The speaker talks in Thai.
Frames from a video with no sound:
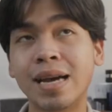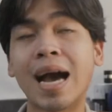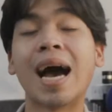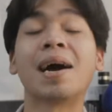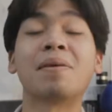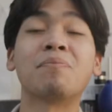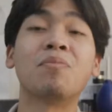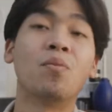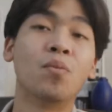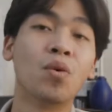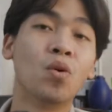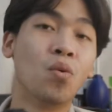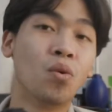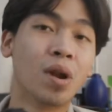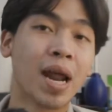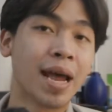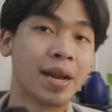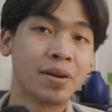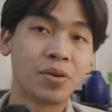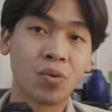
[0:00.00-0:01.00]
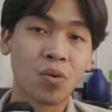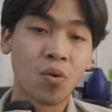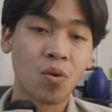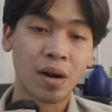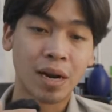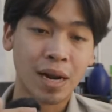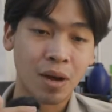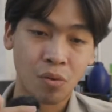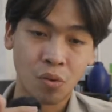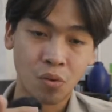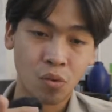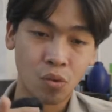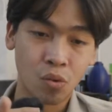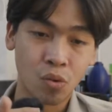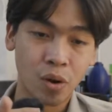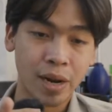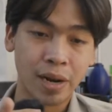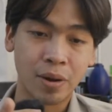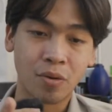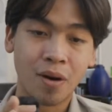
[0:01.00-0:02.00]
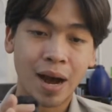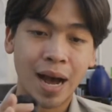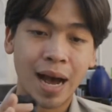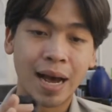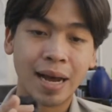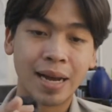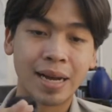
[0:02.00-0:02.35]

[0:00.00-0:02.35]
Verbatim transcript: อ่ะผมรู้และทุกคนเรารู้ด้วยว่า